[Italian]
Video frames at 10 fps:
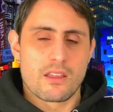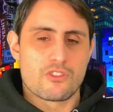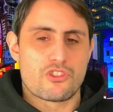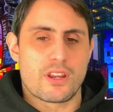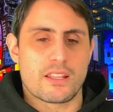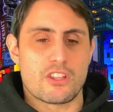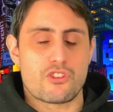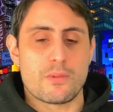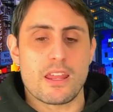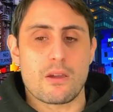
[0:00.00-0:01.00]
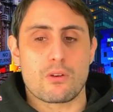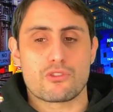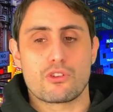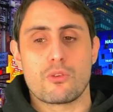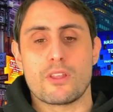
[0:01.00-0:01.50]
circa 10.000 euro,
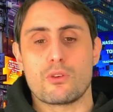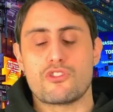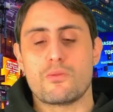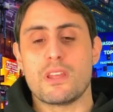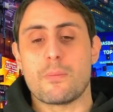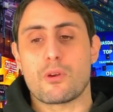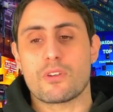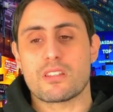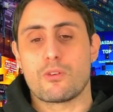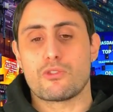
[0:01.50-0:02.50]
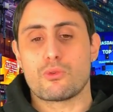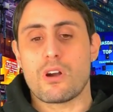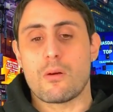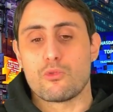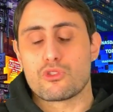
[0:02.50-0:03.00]
secondo me 12.000 per questa moto
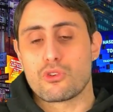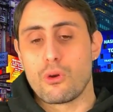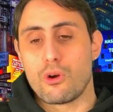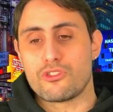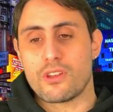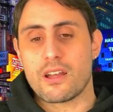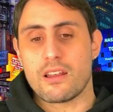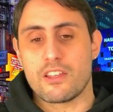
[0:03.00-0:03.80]
qua muscolosa,